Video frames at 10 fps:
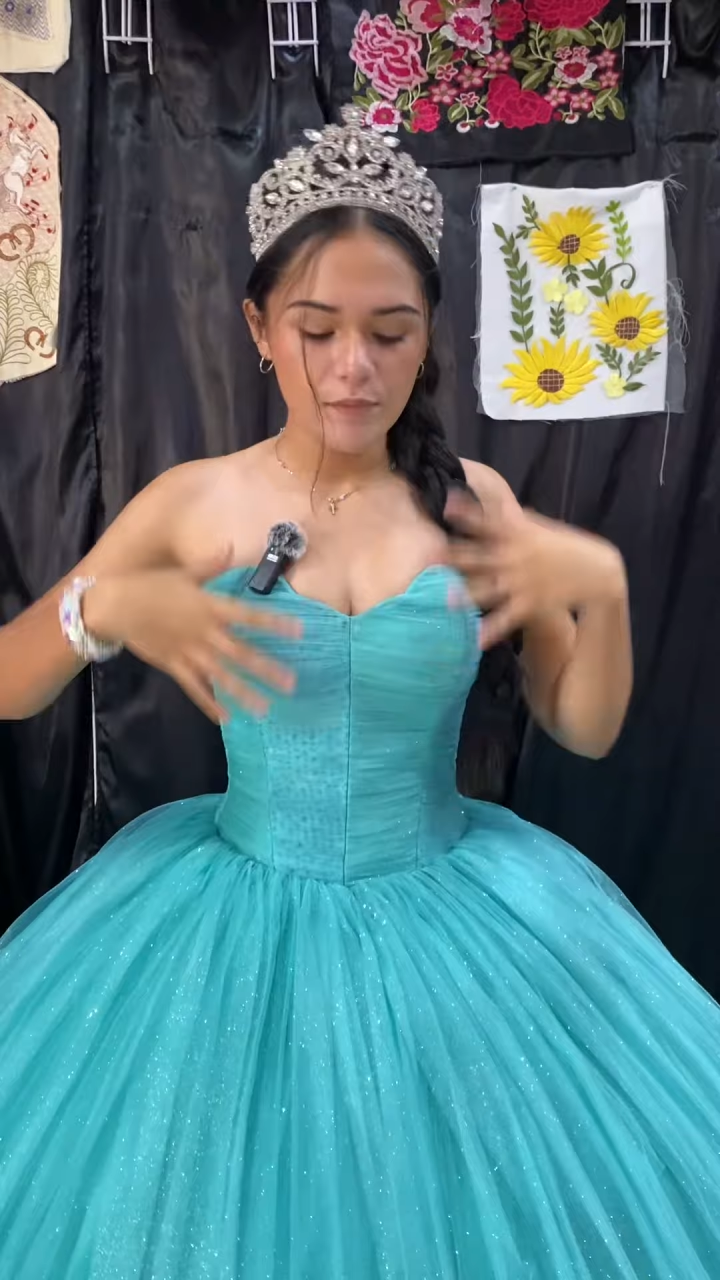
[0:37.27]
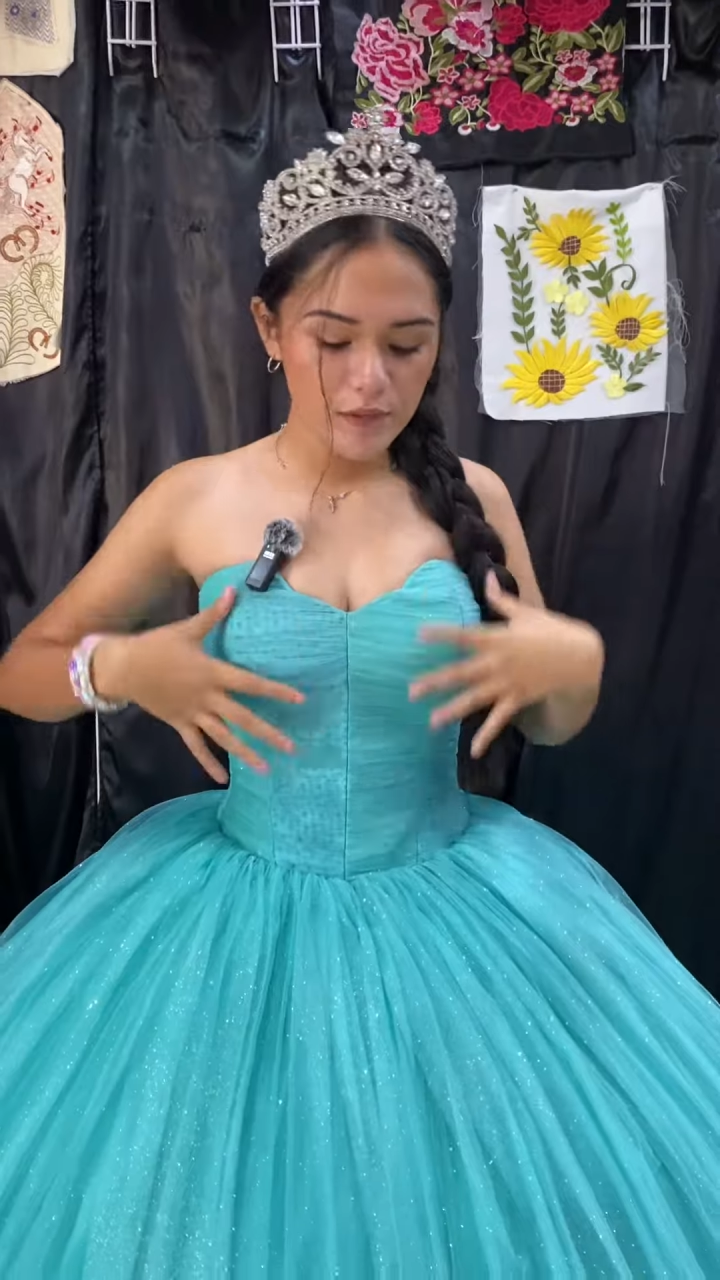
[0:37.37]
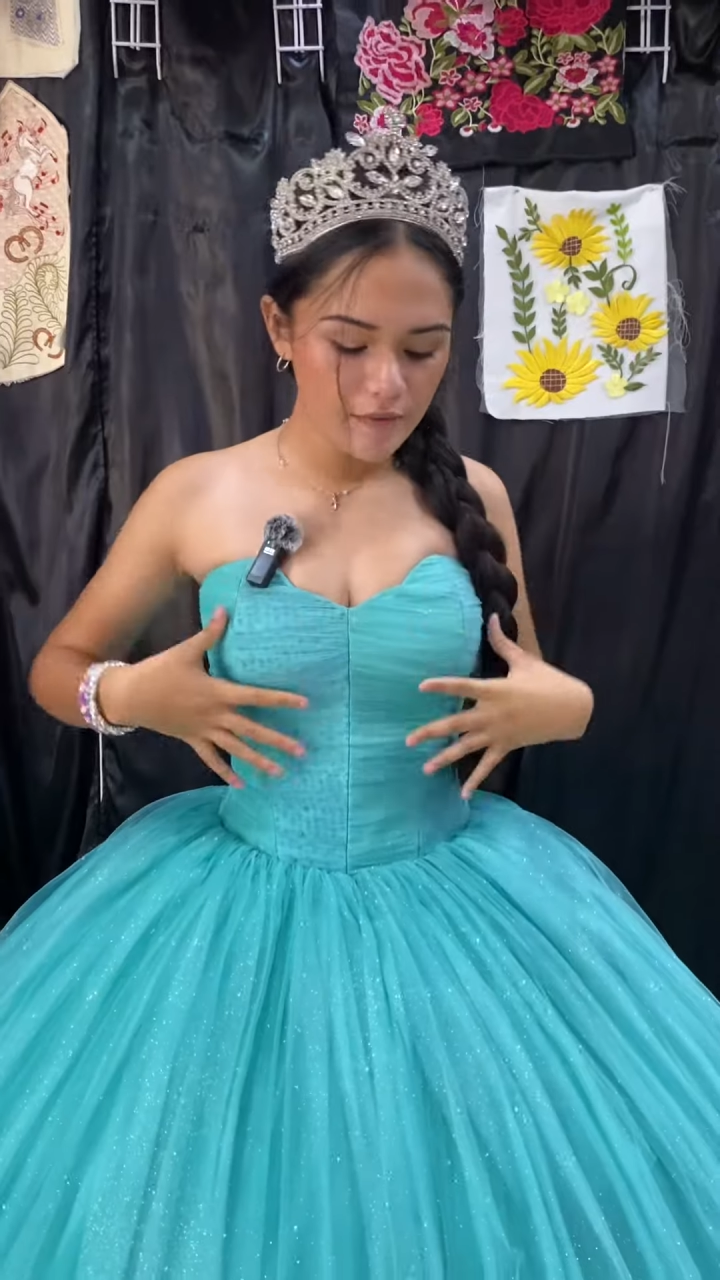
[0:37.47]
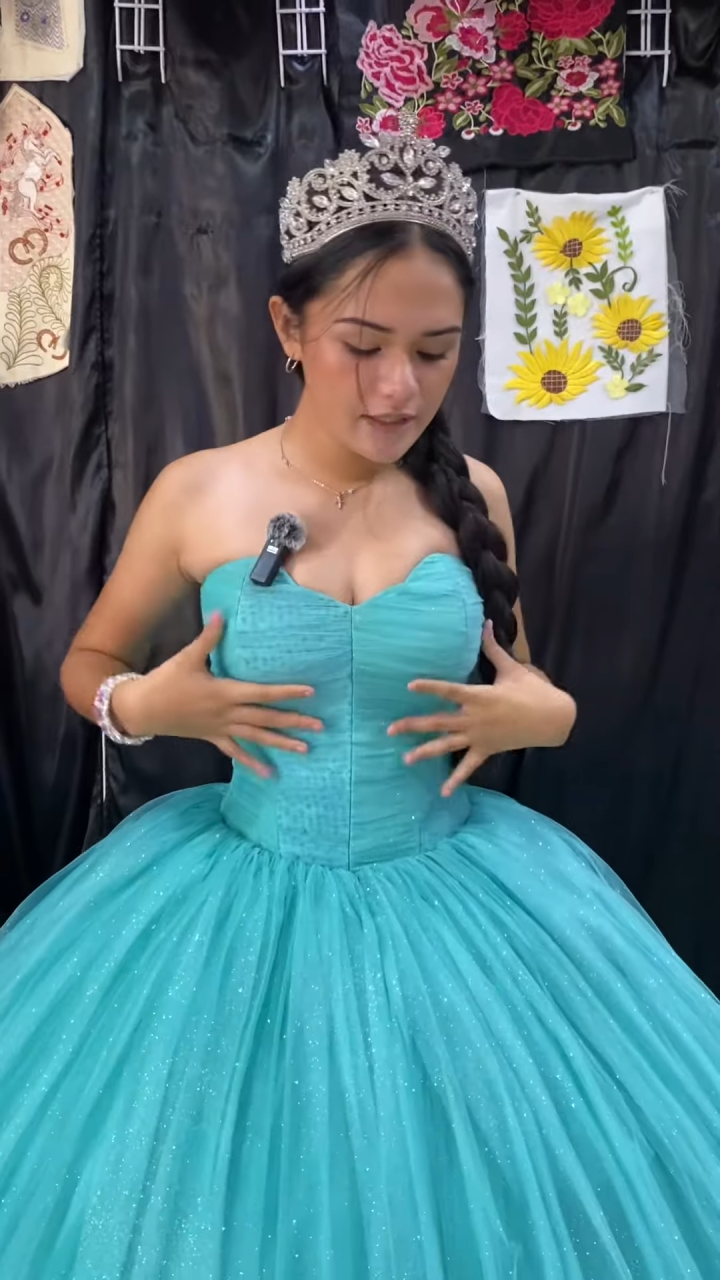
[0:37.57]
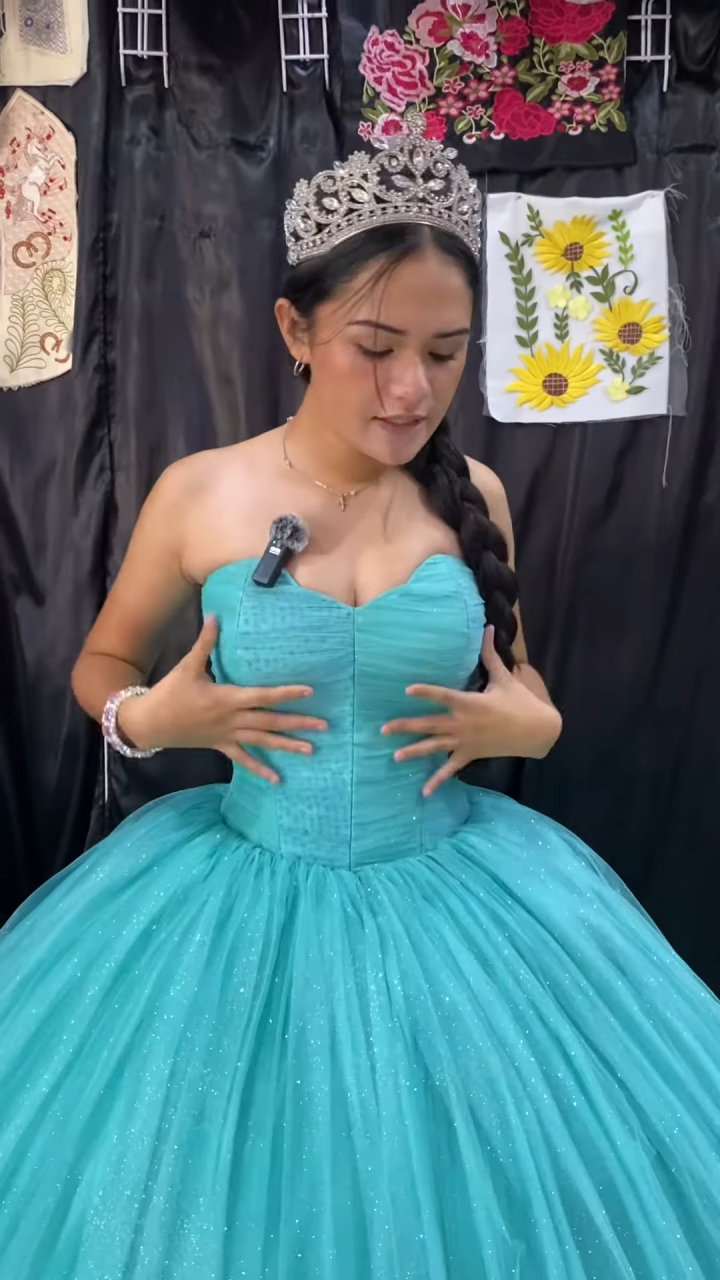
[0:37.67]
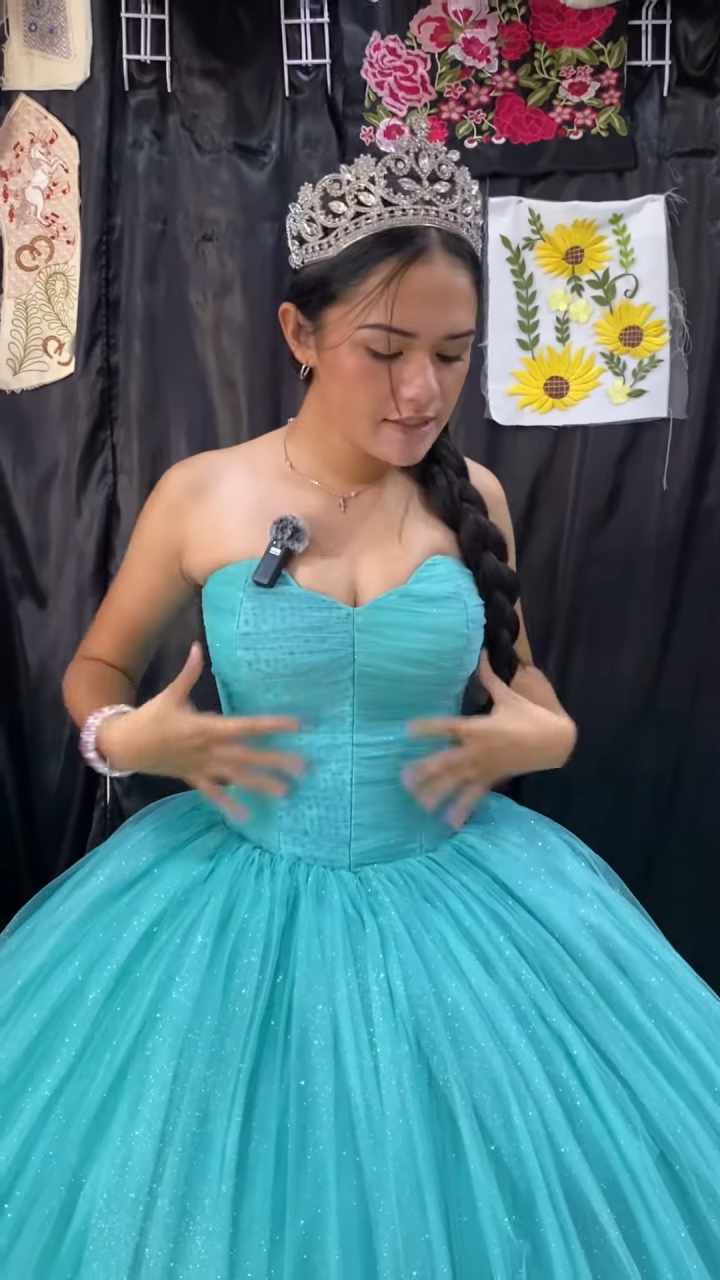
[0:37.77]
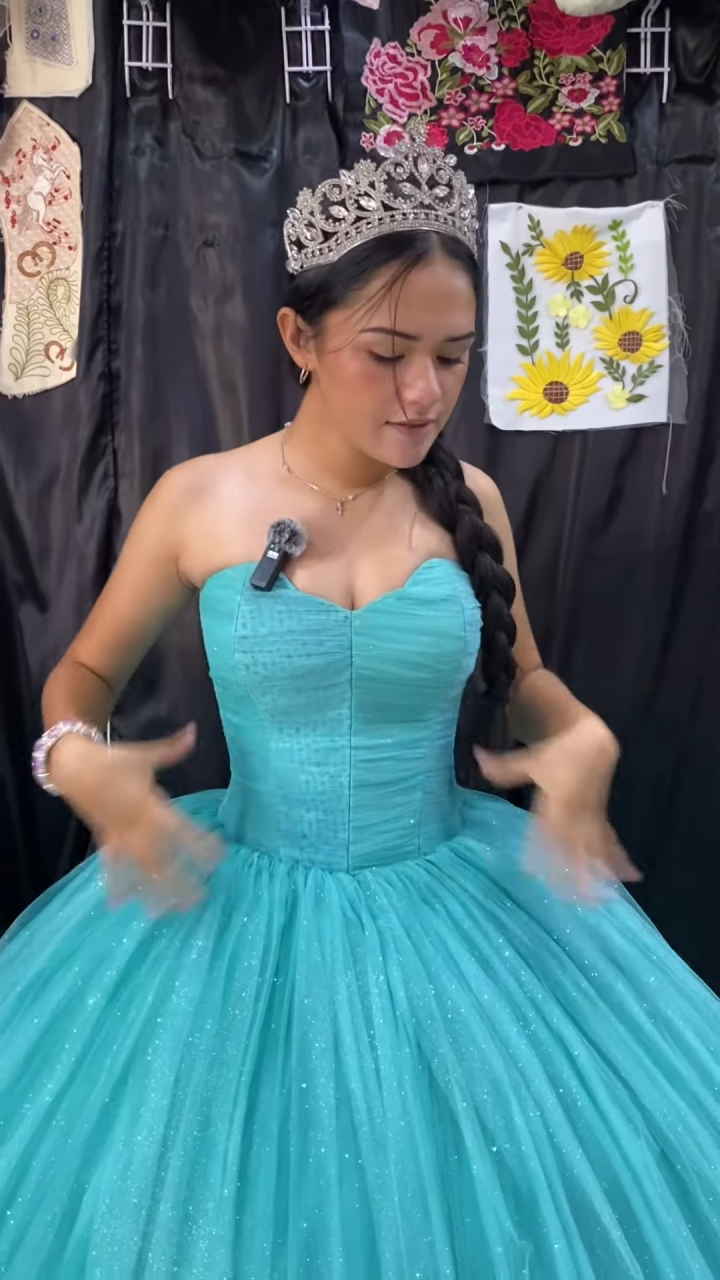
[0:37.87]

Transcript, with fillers: Y pues la verdad ese